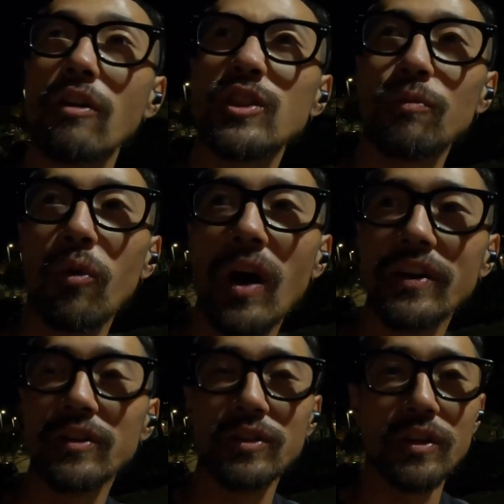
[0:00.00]
경치 보고
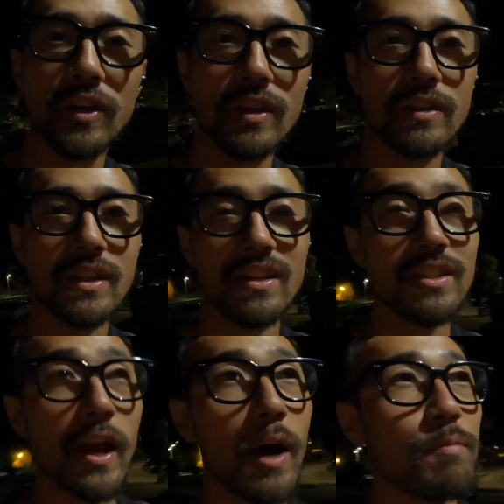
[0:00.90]
하는 것들이 그냥
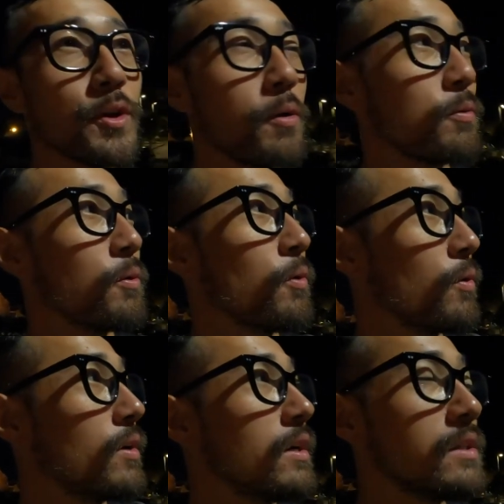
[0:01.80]
크게 감흥이 없고